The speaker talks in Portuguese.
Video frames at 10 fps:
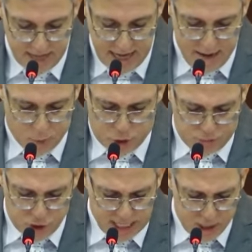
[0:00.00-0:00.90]
é
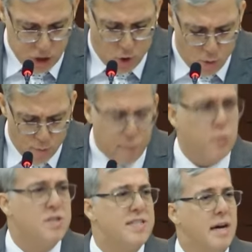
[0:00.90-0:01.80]
motivo de grande
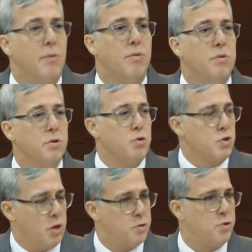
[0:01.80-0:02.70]
confusão nos
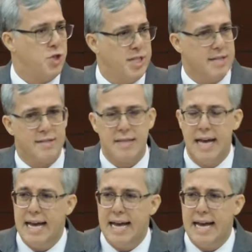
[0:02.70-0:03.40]
nossos dias.